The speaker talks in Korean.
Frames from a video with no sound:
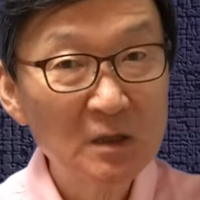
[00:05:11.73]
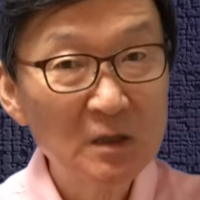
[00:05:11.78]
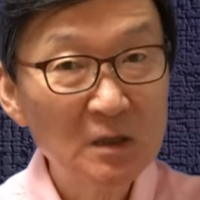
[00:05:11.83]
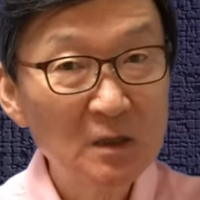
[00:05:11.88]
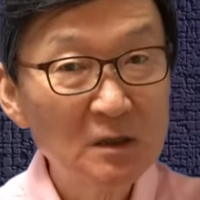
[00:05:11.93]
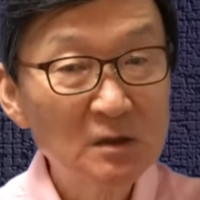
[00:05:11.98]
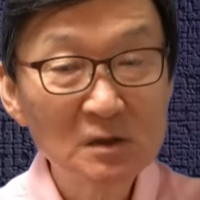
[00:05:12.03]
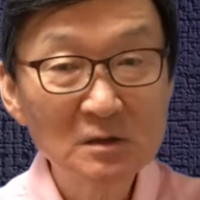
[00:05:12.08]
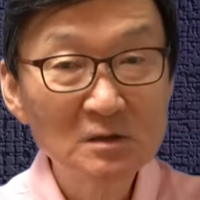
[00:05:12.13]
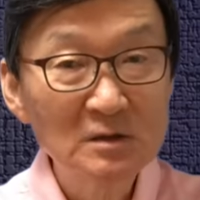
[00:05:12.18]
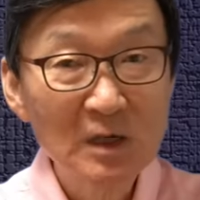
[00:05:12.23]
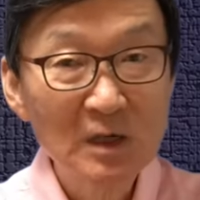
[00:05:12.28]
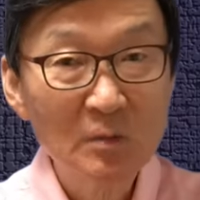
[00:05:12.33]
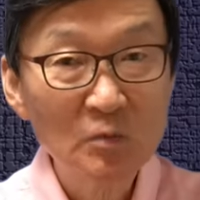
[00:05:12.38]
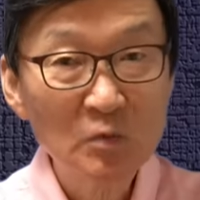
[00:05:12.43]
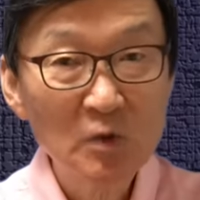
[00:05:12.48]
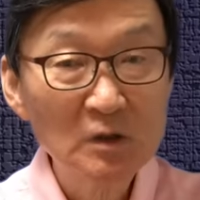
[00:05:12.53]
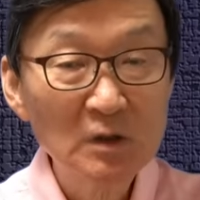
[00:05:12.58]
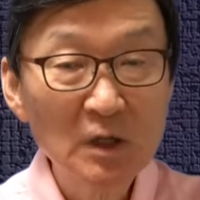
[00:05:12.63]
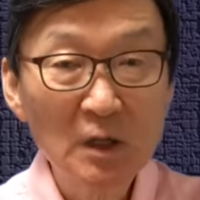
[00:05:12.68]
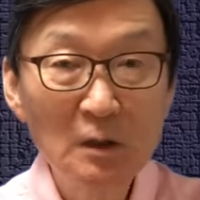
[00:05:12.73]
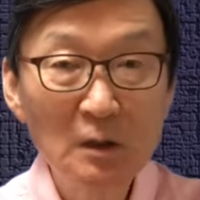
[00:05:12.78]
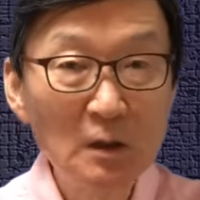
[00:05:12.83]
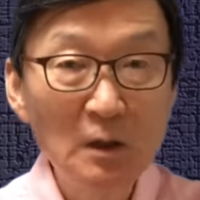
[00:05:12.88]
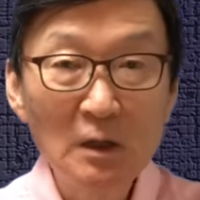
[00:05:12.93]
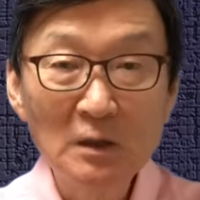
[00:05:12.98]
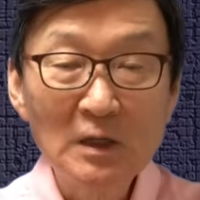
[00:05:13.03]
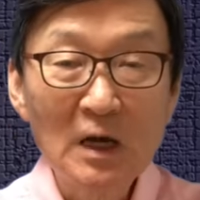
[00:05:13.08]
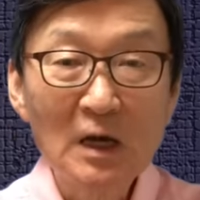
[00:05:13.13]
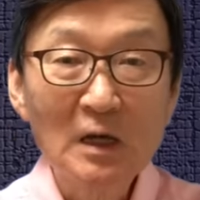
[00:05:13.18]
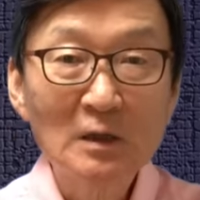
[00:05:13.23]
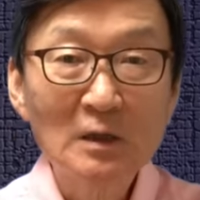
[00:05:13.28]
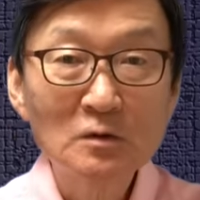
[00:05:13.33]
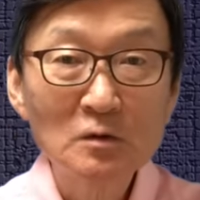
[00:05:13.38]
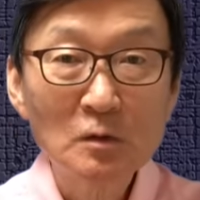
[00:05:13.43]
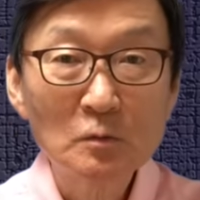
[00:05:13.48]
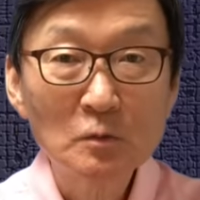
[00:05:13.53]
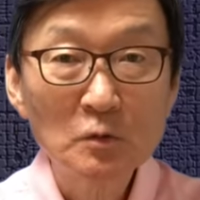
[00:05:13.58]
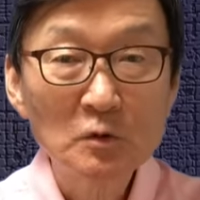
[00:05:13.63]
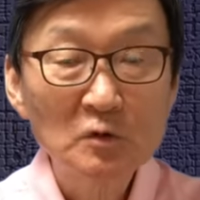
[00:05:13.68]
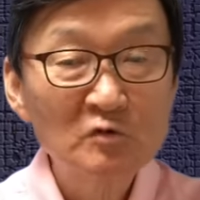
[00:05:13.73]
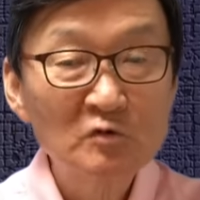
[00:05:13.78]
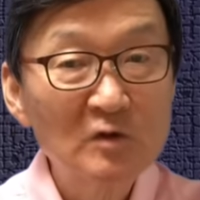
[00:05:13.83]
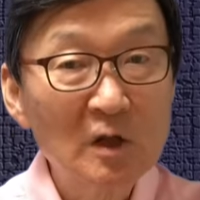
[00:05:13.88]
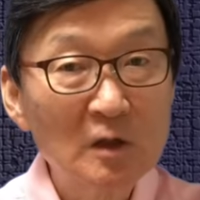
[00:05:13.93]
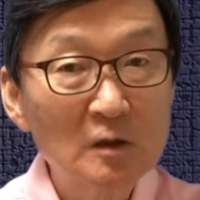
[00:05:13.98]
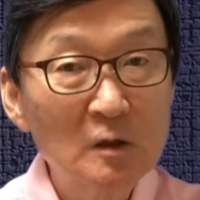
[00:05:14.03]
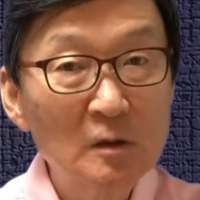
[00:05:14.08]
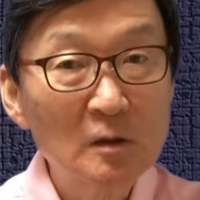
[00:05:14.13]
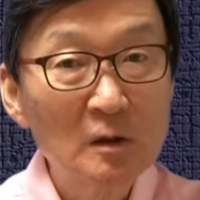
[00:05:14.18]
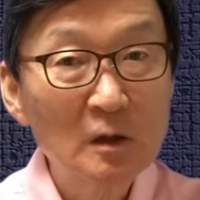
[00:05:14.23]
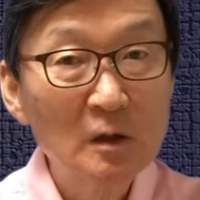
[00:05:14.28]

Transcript: 있던 사람들 그냥 약간 좀 순환을